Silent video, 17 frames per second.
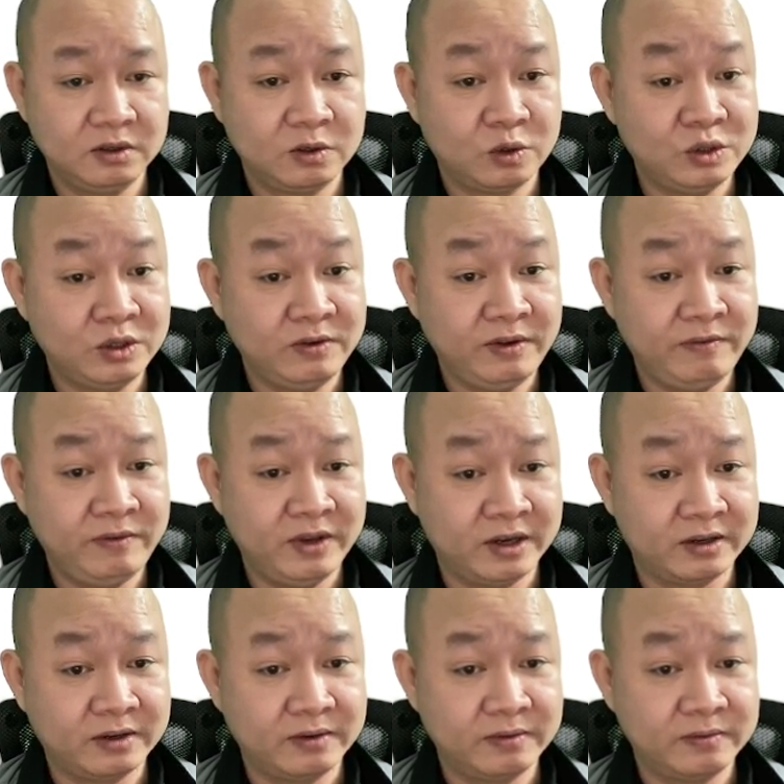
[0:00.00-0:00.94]
có những cái
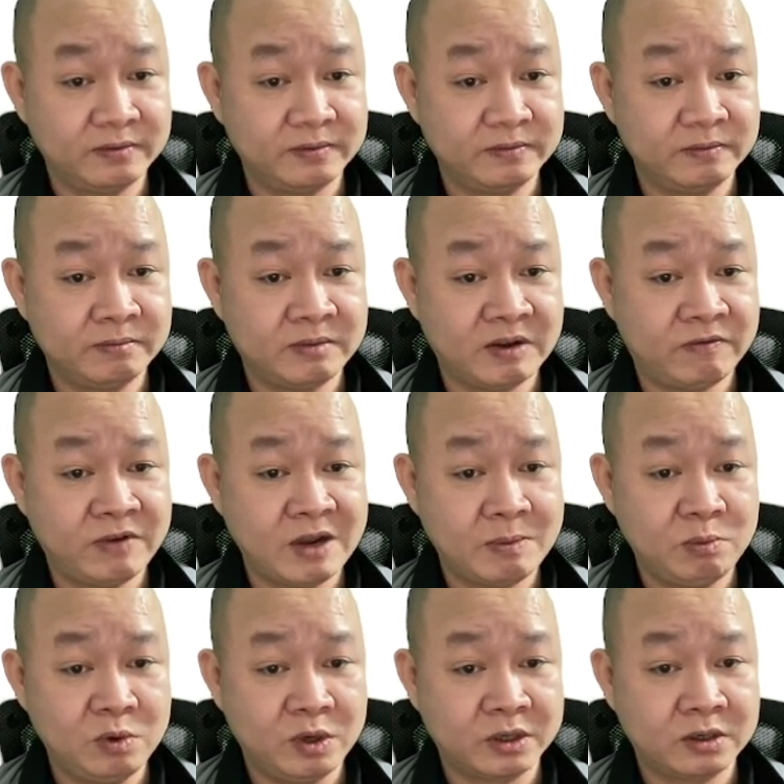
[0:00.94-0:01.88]
việc mà
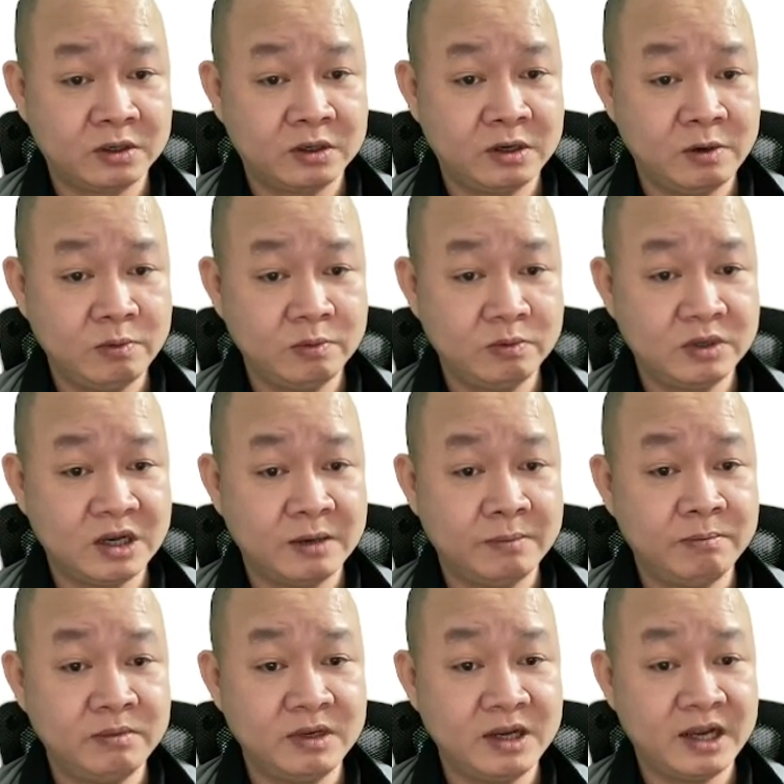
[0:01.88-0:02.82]
pháp luật không
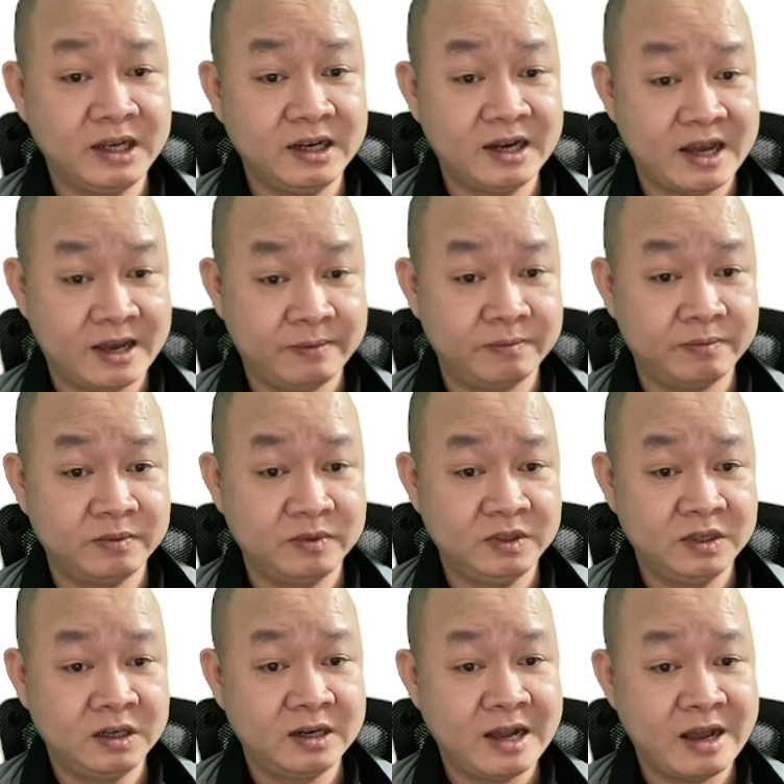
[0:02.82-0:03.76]
cấm anh làm,
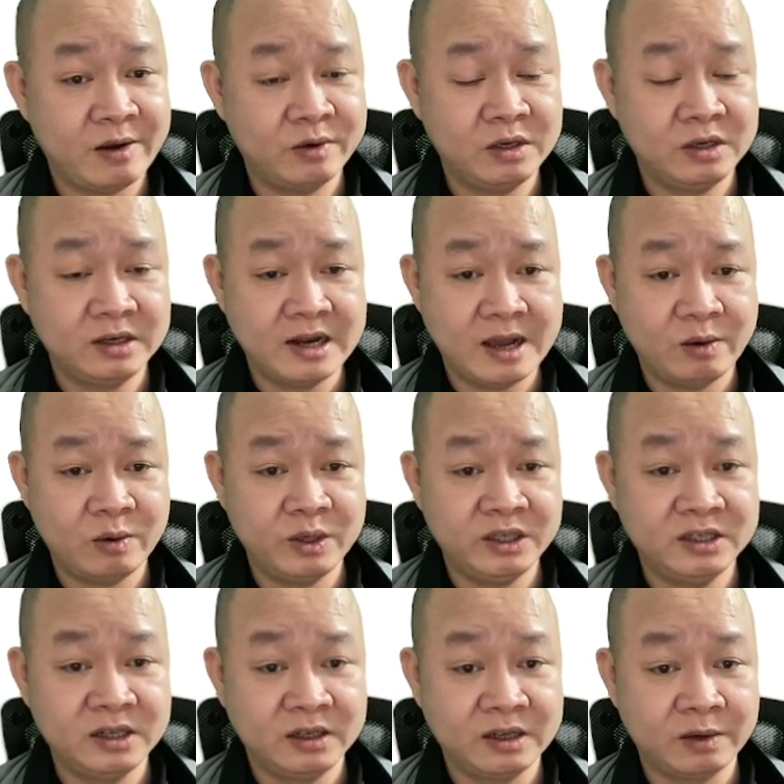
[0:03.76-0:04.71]
nhưng đạo đức, đạo
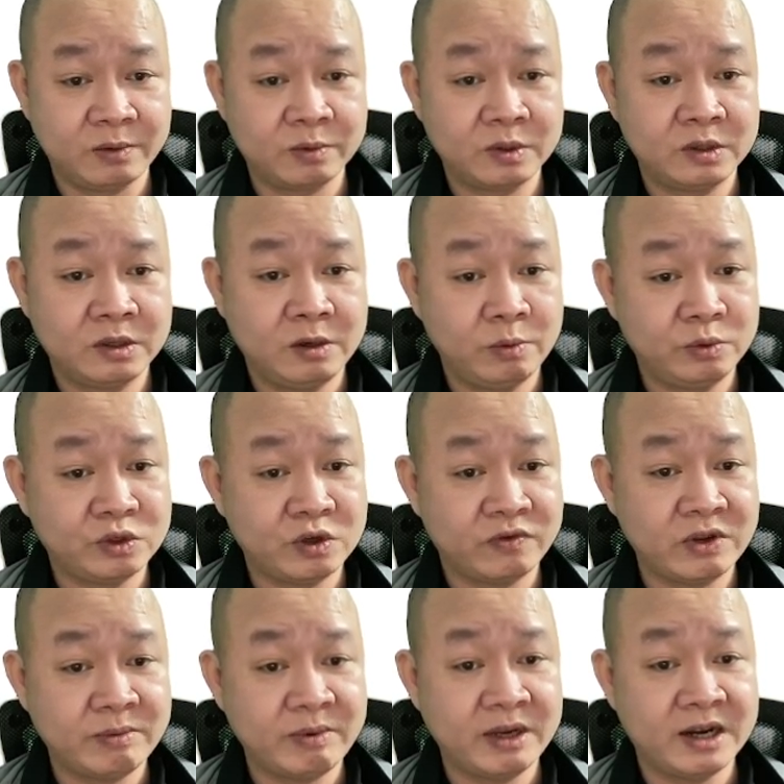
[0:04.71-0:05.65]
lý dân tộc không cho
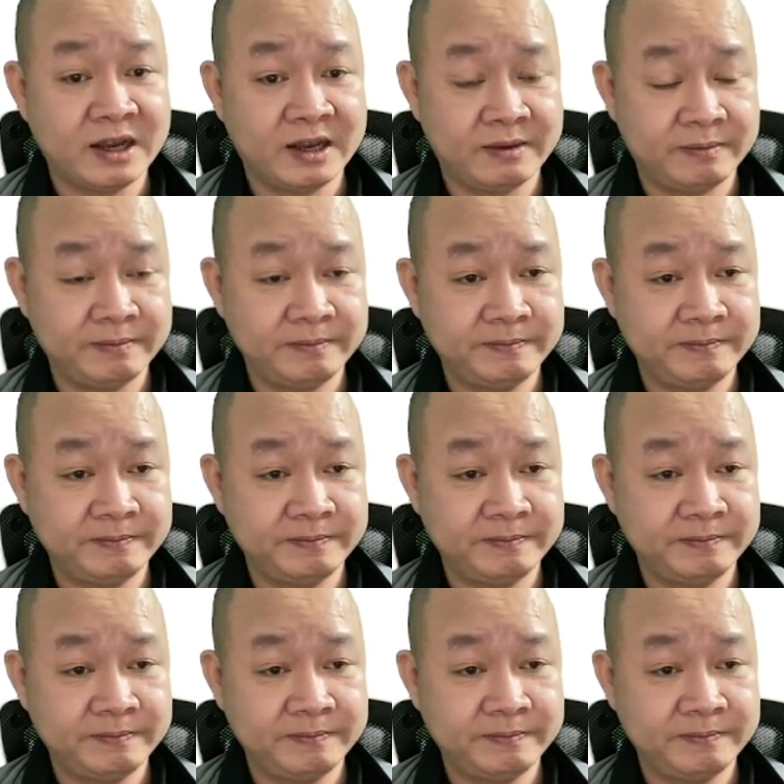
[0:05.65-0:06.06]
phép anh làm.